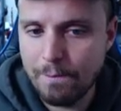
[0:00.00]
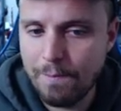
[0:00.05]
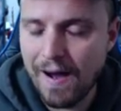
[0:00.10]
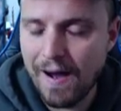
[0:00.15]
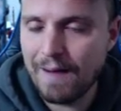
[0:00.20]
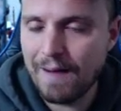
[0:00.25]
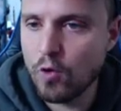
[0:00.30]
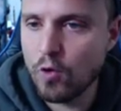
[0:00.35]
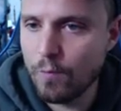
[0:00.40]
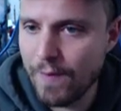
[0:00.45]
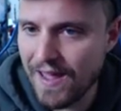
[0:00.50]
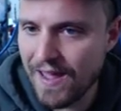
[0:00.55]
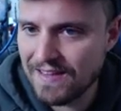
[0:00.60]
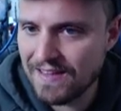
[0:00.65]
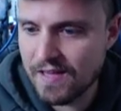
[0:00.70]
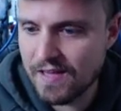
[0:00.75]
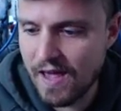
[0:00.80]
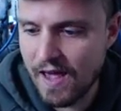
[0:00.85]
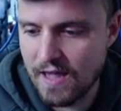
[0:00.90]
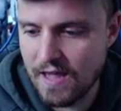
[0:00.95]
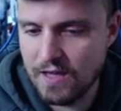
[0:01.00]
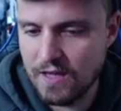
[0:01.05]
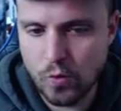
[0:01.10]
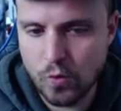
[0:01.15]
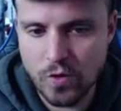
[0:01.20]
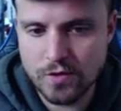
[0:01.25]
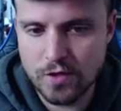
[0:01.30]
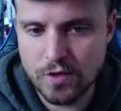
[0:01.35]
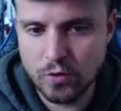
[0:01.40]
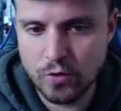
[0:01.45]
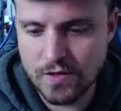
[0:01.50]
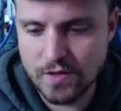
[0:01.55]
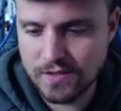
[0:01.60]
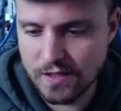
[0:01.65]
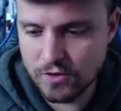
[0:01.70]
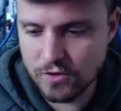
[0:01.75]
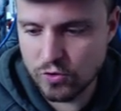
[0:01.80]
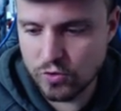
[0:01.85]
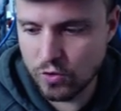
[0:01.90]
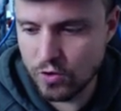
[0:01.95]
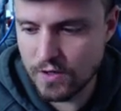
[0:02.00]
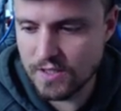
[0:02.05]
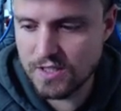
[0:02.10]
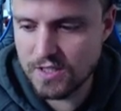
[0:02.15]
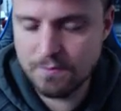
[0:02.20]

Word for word: Bamo Meite in queste due stagioni.